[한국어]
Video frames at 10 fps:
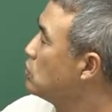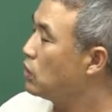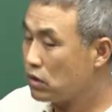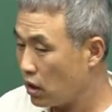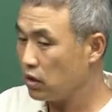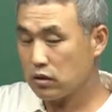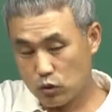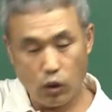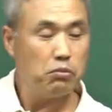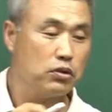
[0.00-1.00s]

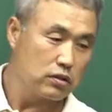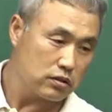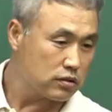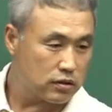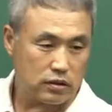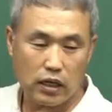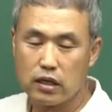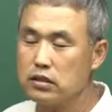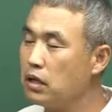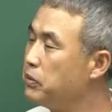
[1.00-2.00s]
이따가 또 한번
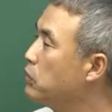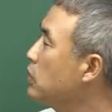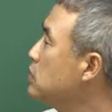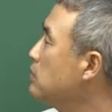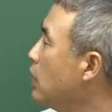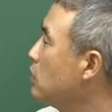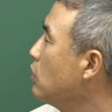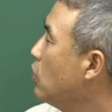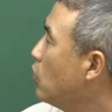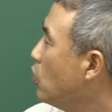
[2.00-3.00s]
잠깐
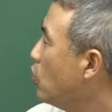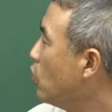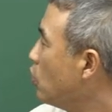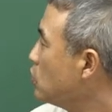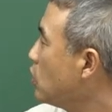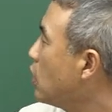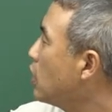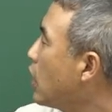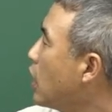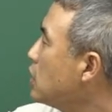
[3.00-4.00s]
살펴보겠지만
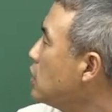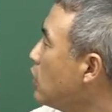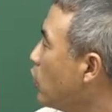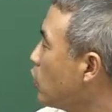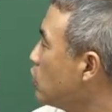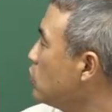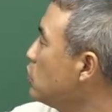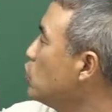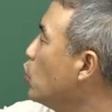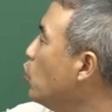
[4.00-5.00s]
제가 얘기하잖아요.
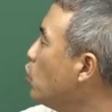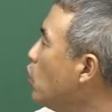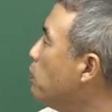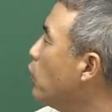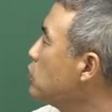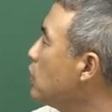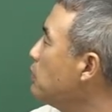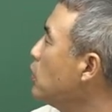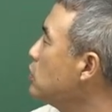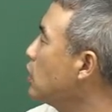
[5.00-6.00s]
요걸
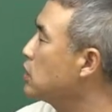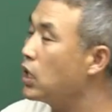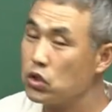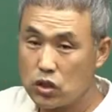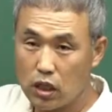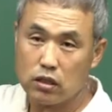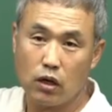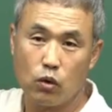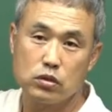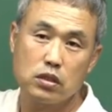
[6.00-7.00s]
벗어나면 제가
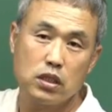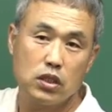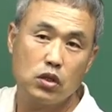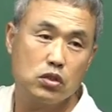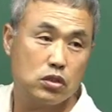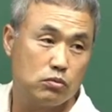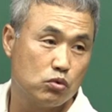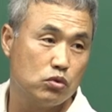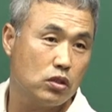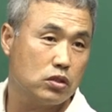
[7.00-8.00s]
때려치겠다고. 지금 이걸 지금
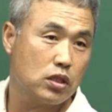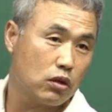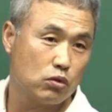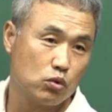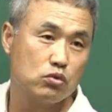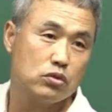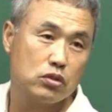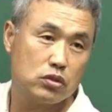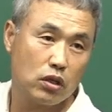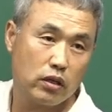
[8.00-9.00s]
6년째 하고
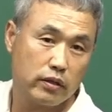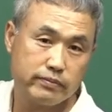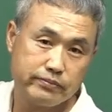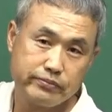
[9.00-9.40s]
6년째.